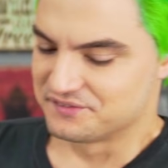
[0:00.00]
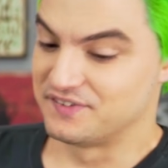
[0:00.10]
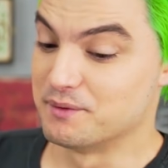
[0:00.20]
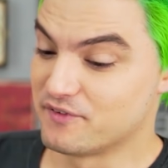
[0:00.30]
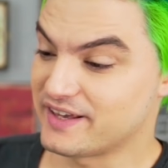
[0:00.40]

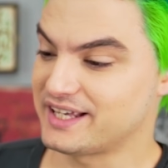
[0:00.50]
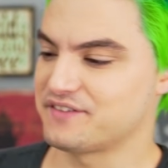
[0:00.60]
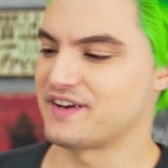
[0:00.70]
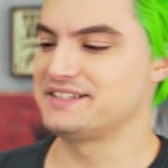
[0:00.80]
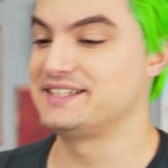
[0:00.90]
Vamos ver o que,
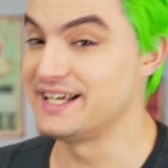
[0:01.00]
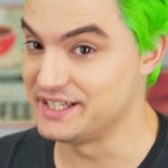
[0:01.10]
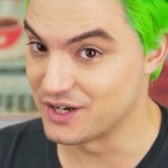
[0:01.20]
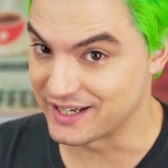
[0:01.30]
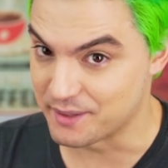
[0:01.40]
que, vai ser
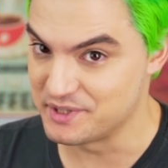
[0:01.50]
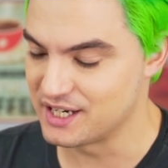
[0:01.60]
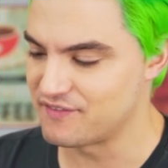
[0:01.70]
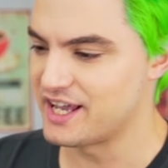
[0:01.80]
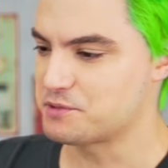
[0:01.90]
aí, ó, que a menina vai